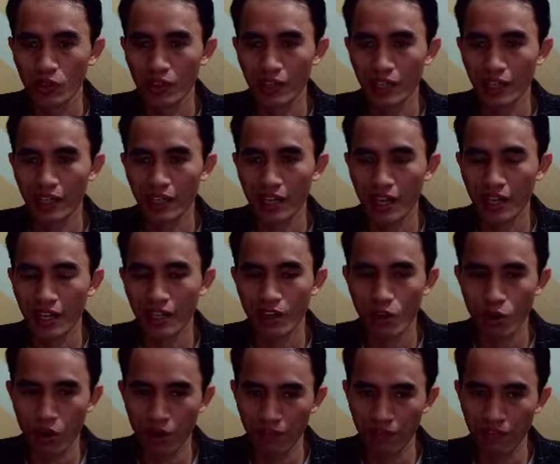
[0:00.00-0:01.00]
ương Canada đã
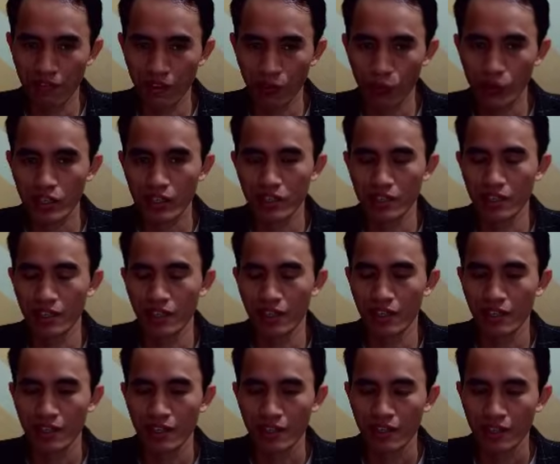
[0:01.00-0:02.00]
họp và quyết định
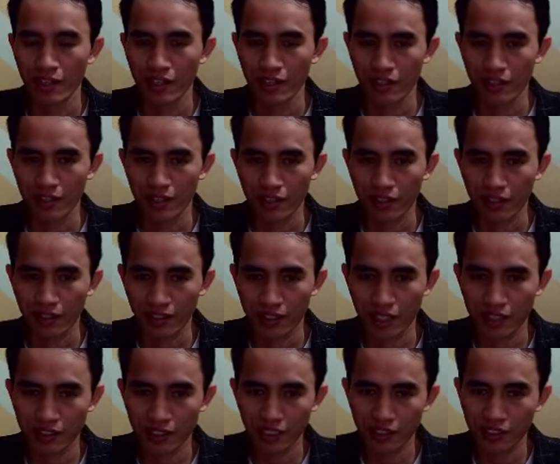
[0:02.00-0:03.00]
là
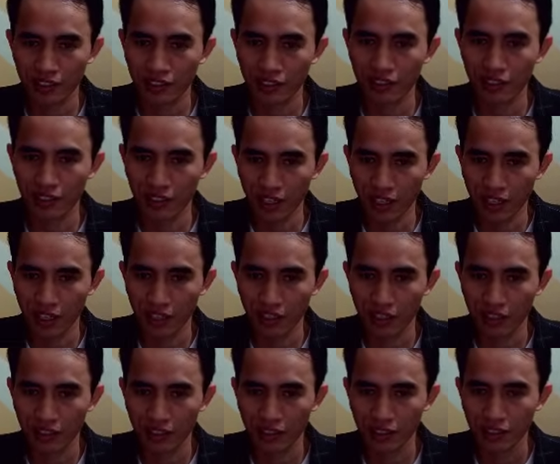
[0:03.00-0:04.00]
thắt chặt chính sách tiền tệ.
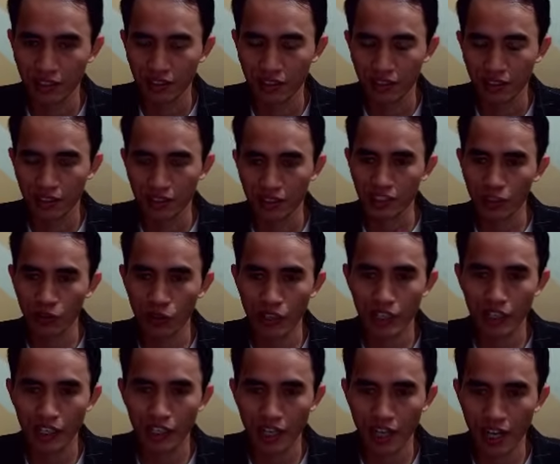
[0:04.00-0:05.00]
Trong
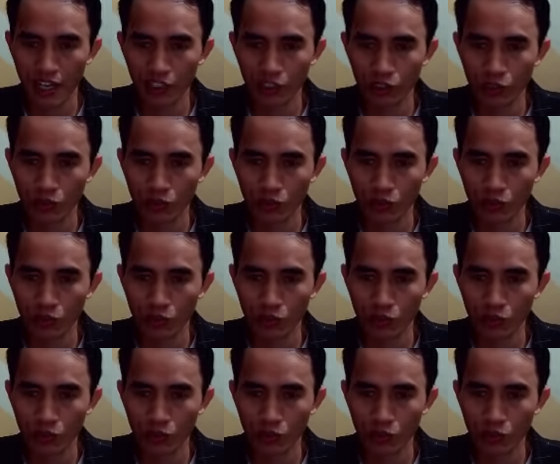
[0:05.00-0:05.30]
khi Ngân hàng